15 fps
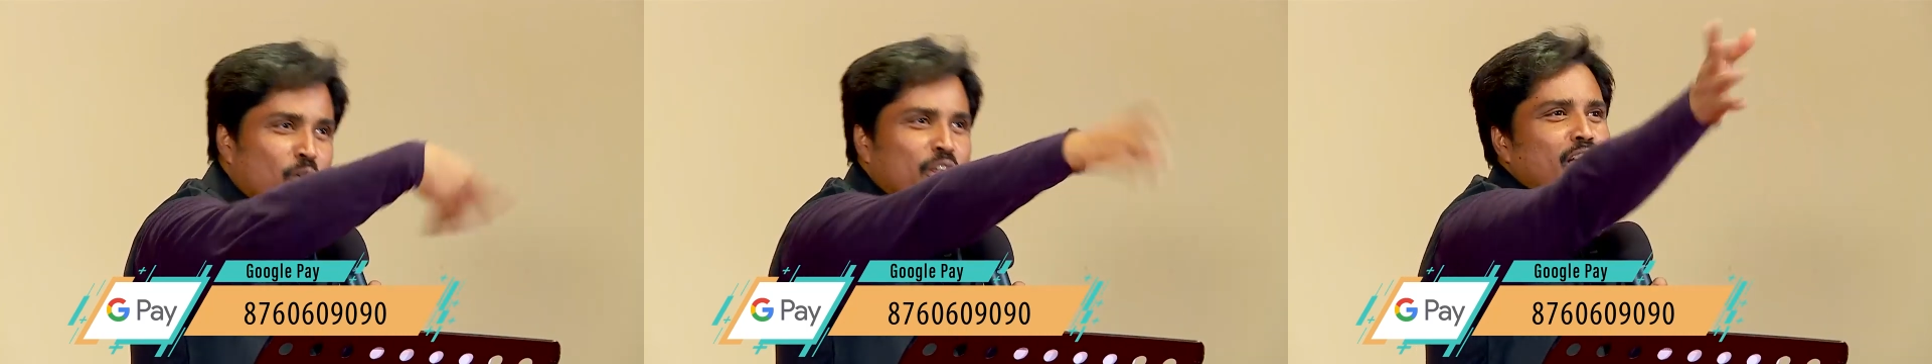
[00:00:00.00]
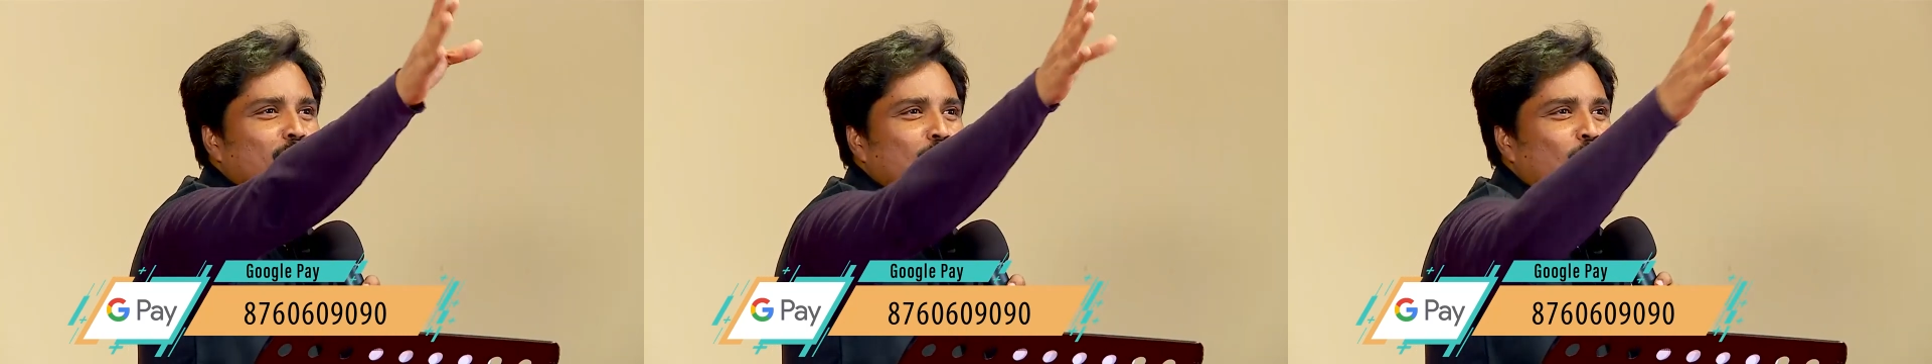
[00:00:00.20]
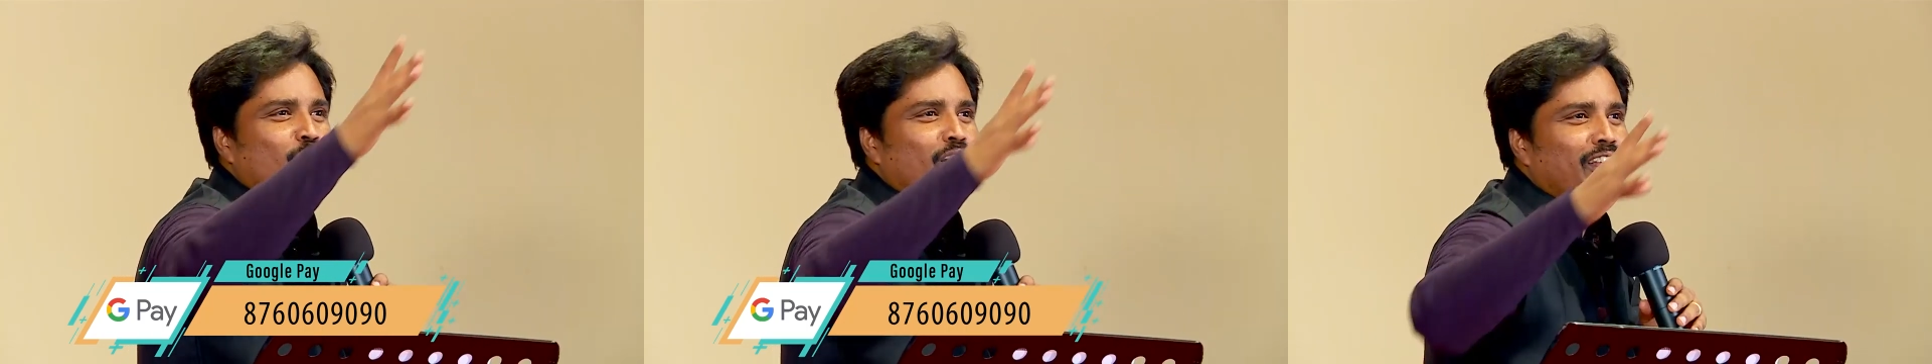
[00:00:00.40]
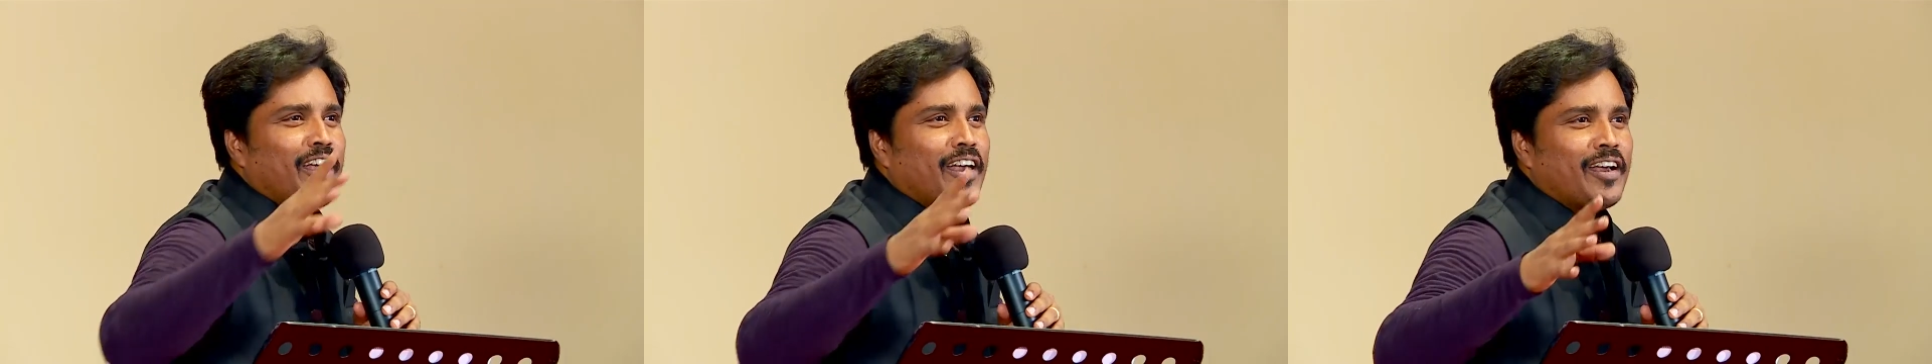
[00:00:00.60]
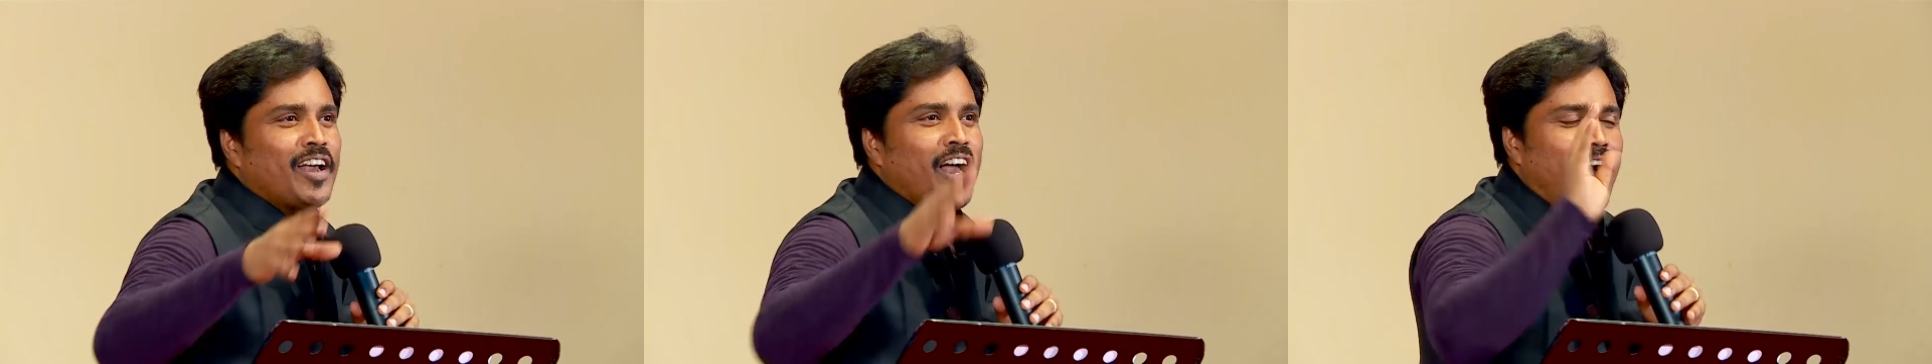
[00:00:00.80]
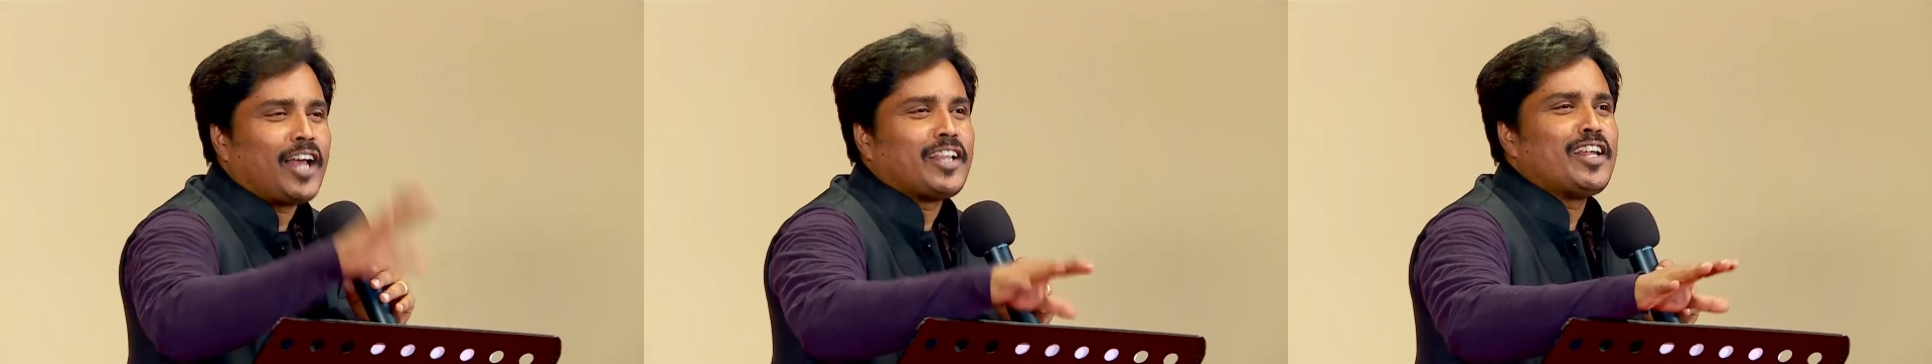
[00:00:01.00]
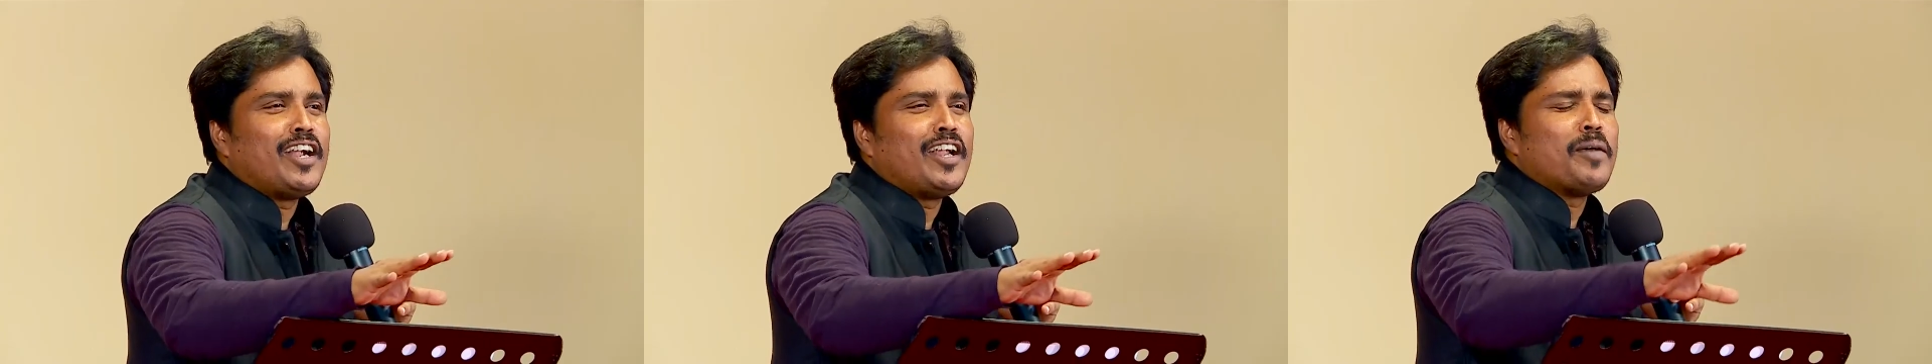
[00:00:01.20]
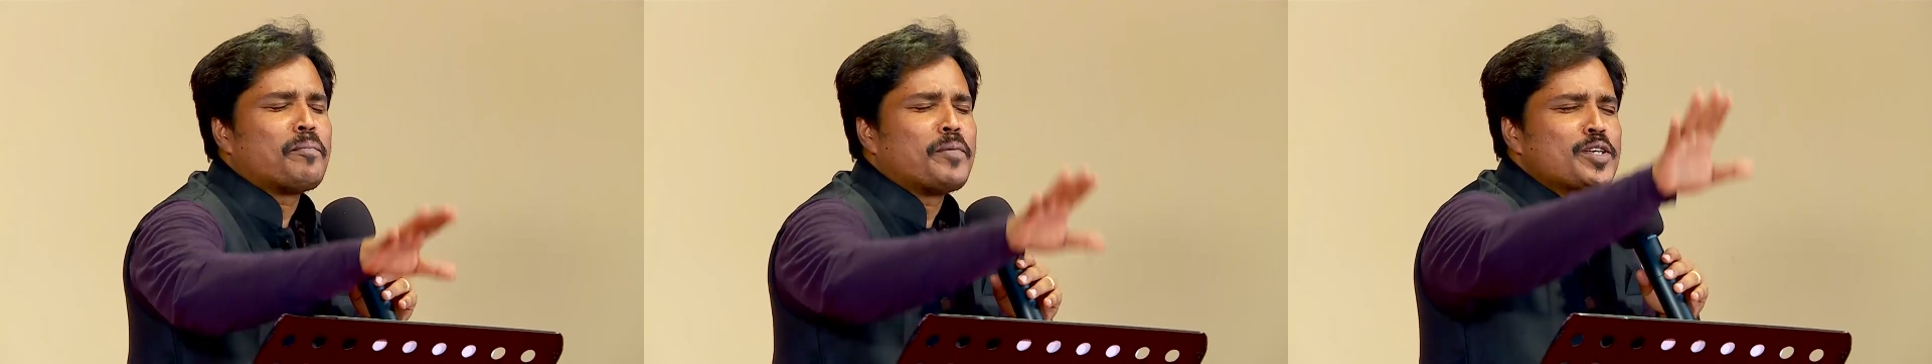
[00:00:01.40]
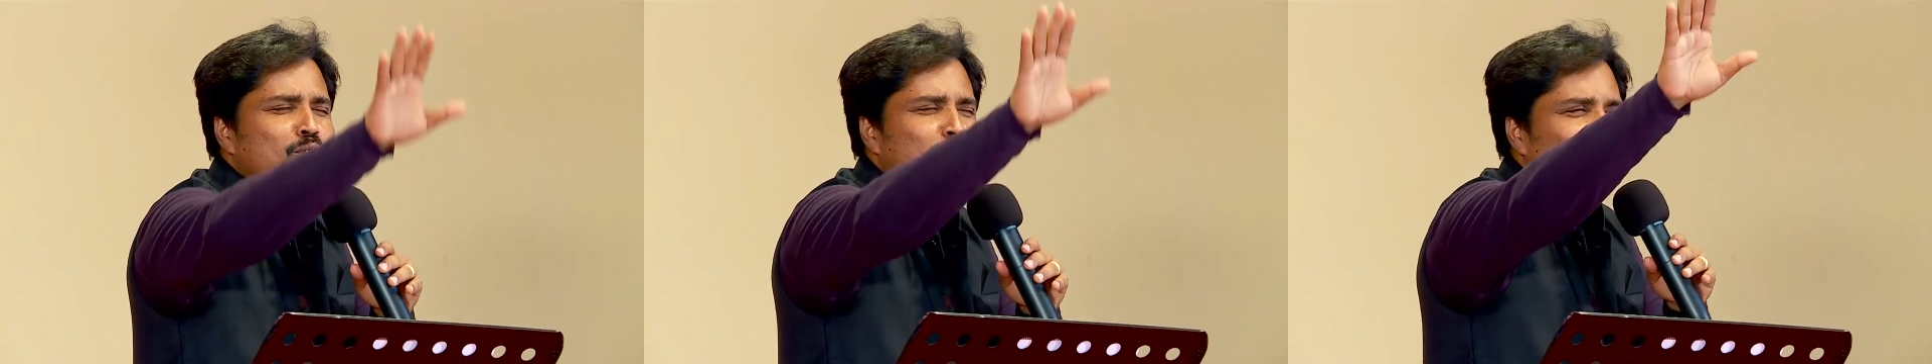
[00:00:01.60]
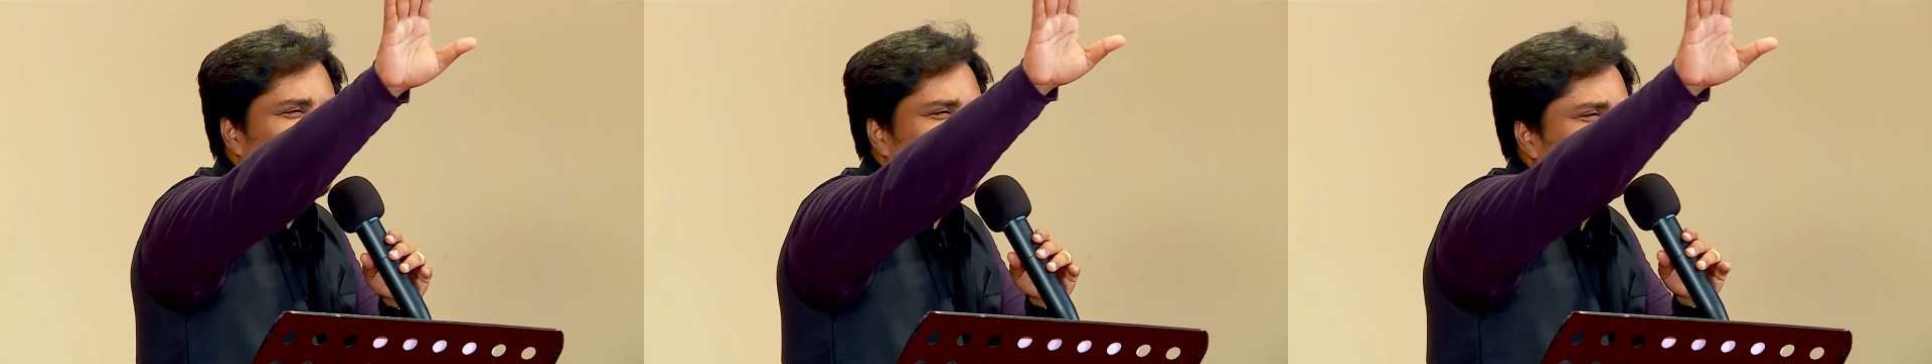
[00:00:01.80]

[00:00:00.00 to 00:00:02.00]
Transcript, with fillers: முடியாது ஒன்றால் அதனால் பீஸ்ஃபுல்லாக